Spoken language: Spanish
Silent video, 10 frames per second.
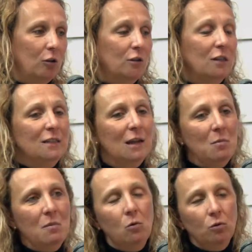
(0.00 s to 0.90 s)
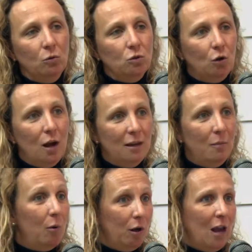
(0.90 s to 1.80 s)
Entonces, si a mí me gusta un chocolate,
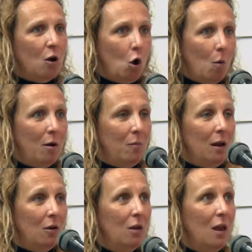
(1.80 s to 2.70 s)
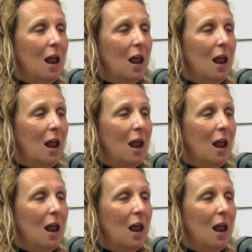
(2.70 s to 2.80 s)
¿por qué no comérmelo?